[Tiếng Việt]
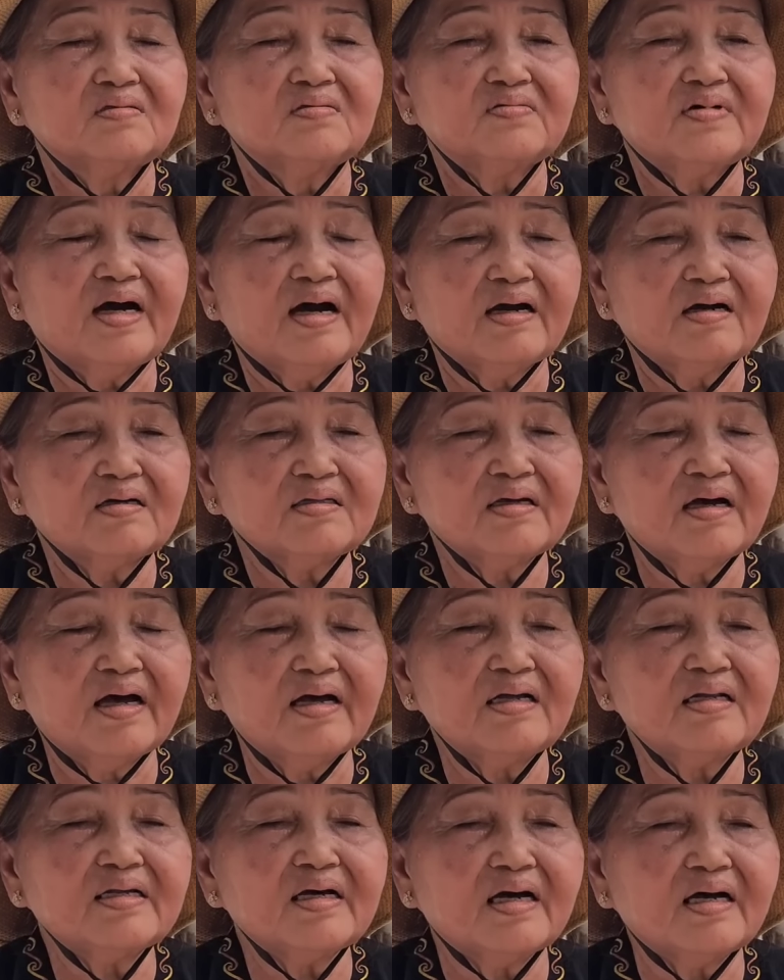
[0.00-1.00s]
và có
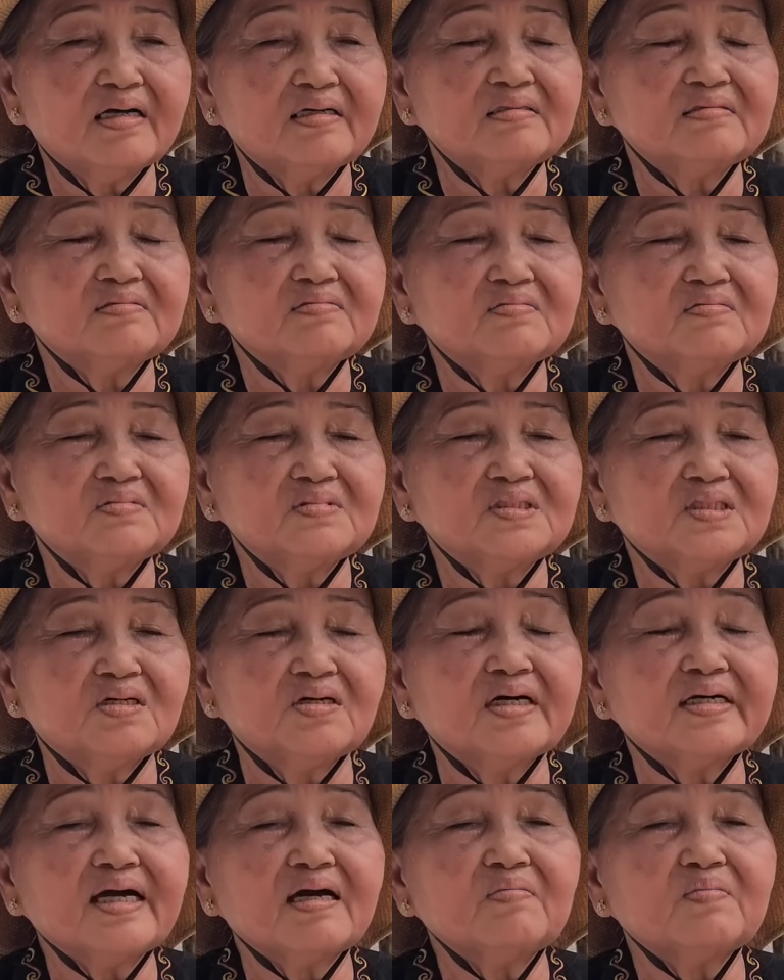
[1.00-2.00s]
thể là
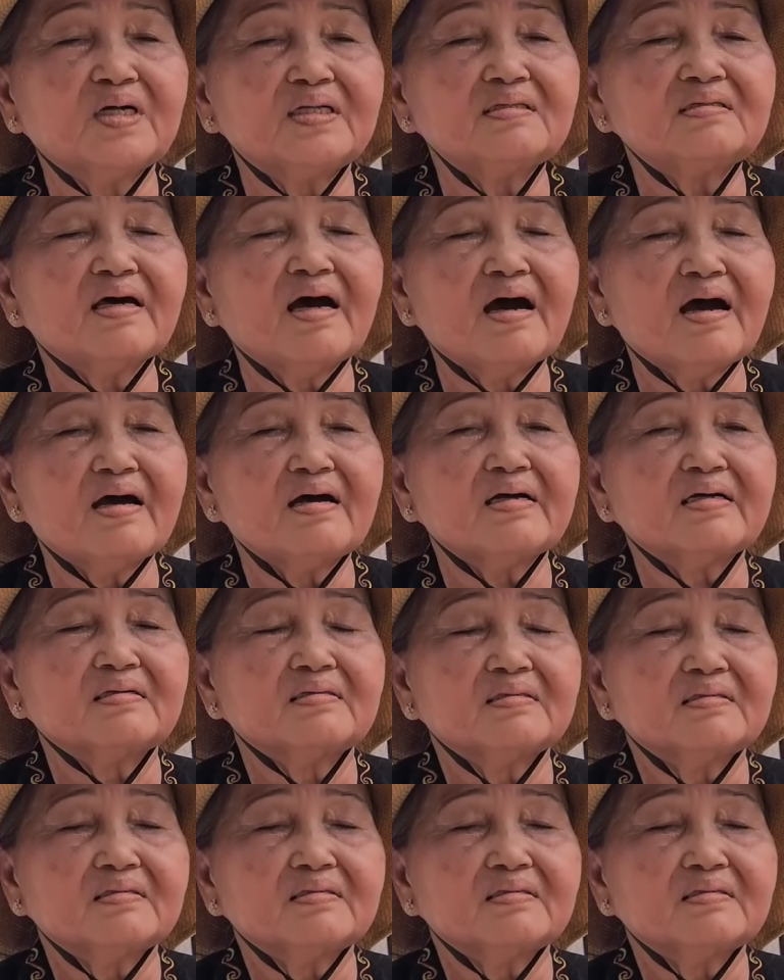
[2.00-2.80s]
chữa các bệnh tà